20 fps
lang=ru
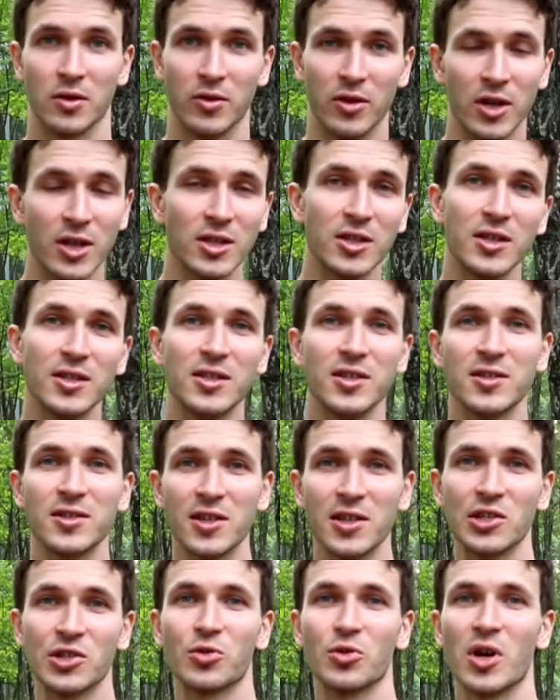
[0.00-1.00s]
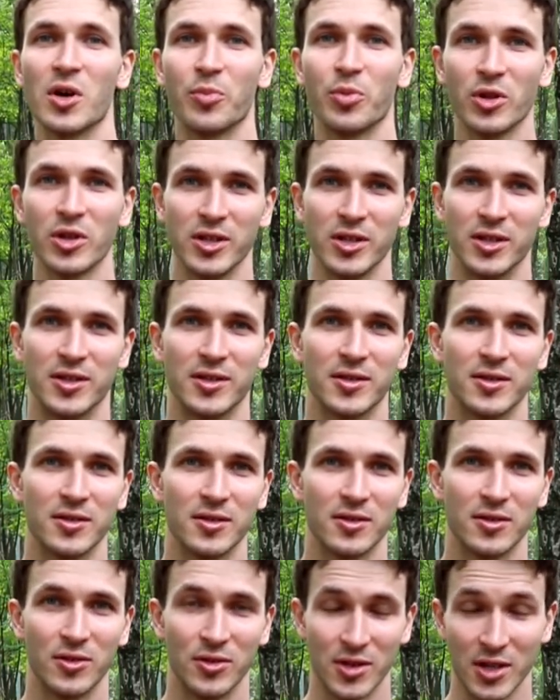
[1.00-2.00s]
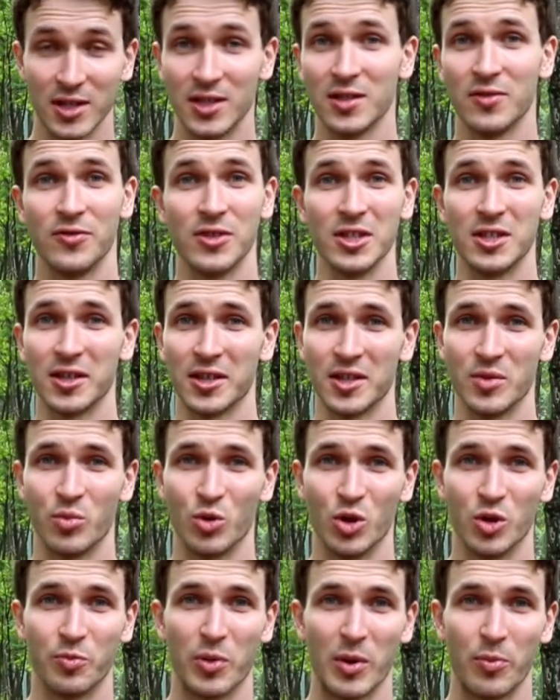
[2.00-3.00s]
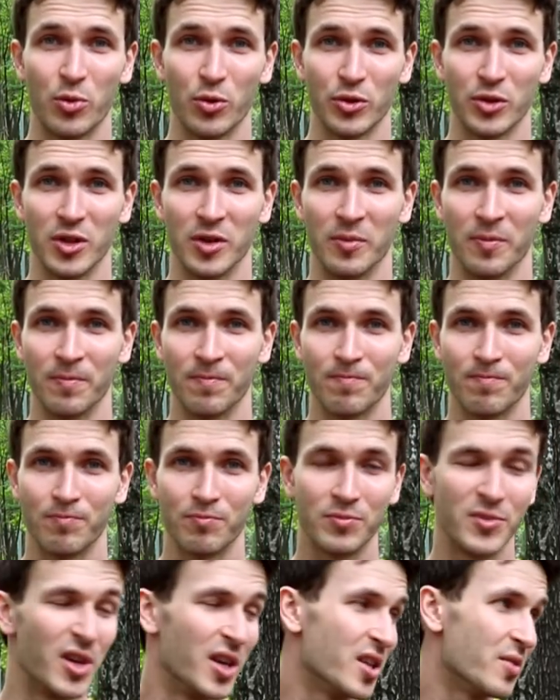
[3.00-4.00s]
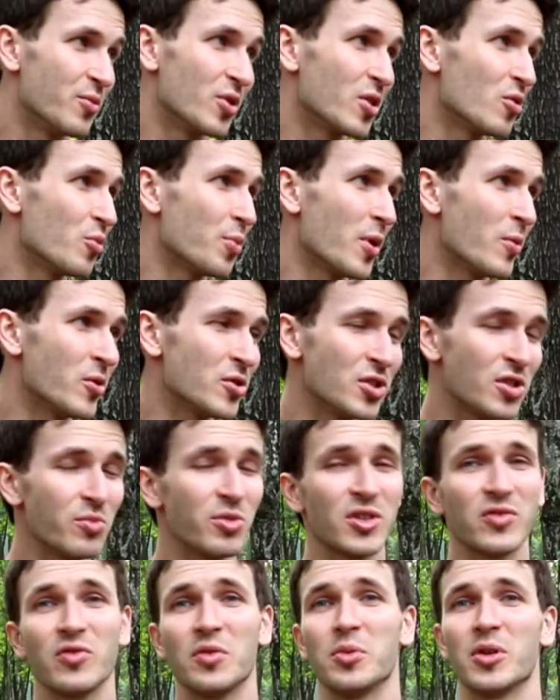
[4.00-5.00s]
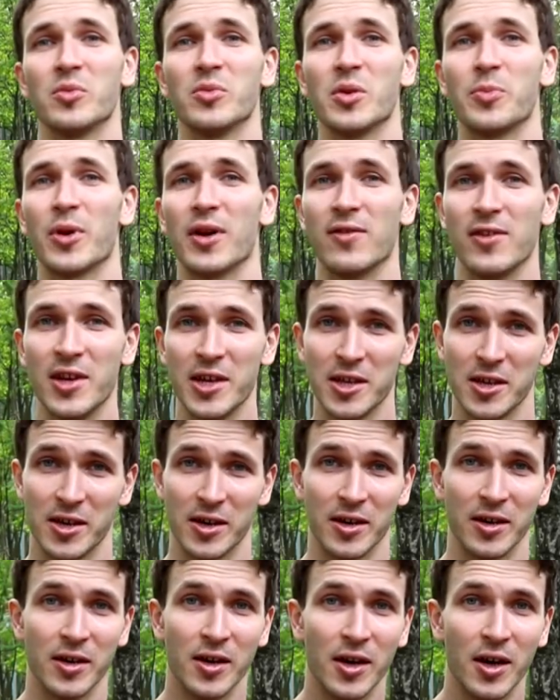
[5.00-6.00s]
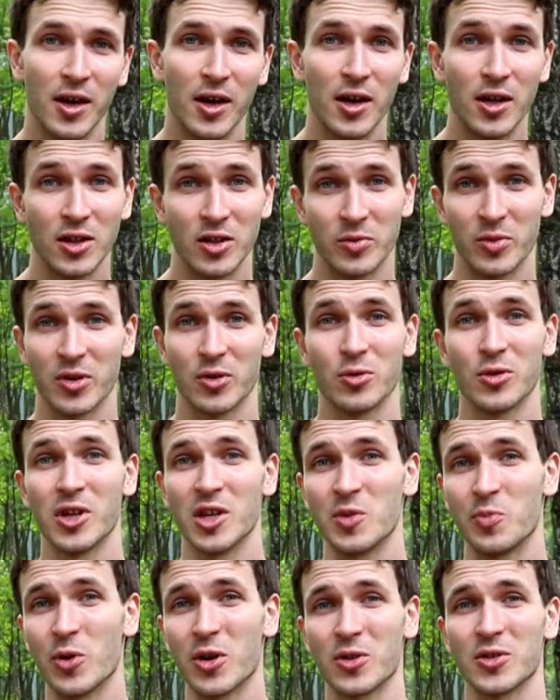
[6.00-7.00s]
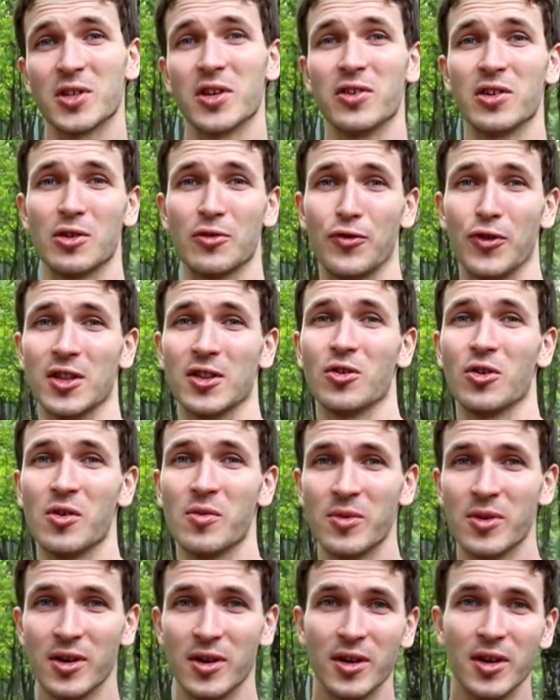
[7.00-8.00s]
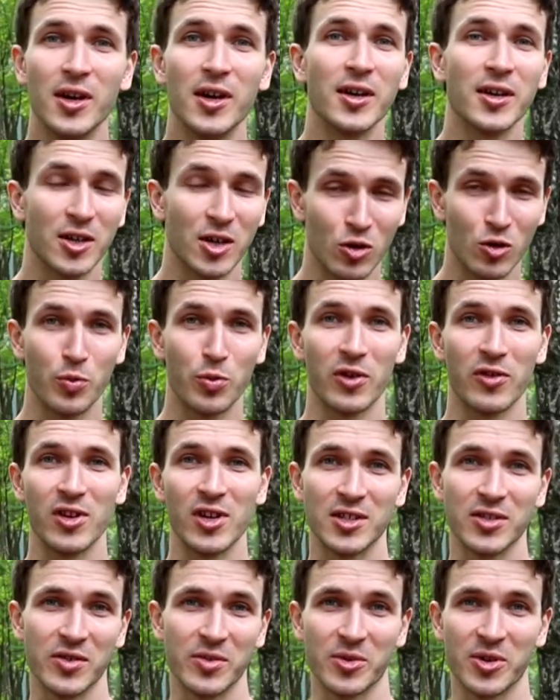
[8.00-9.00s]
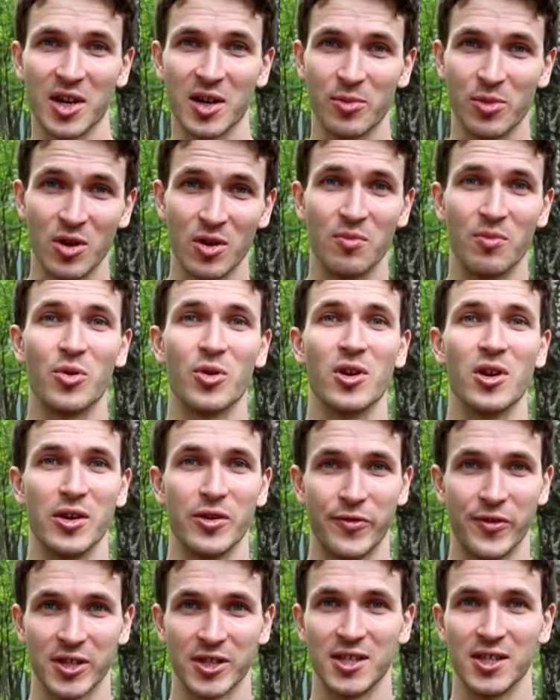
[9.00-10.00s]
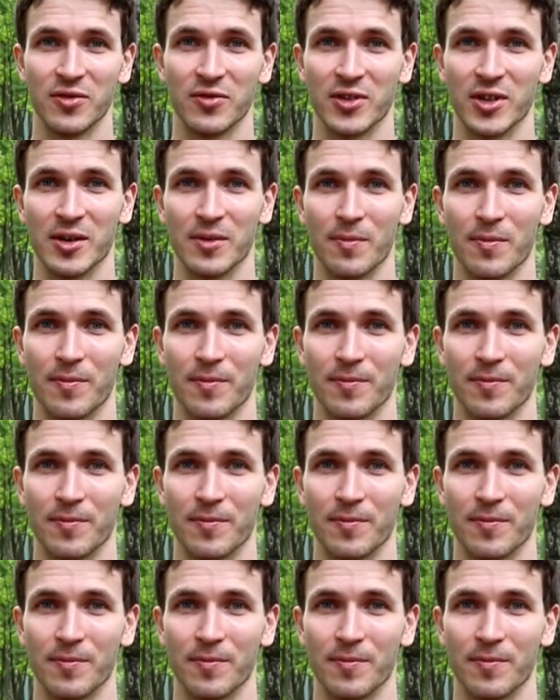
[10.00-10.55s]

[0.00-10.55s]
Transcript: Вряд ли, если не знаешь, куда плыть, то ни один ветер не будет попутным. Я не могу помочь тебе с выбором направления, но могу дать пару советов о том, как управлять своим кораблем более эффективно.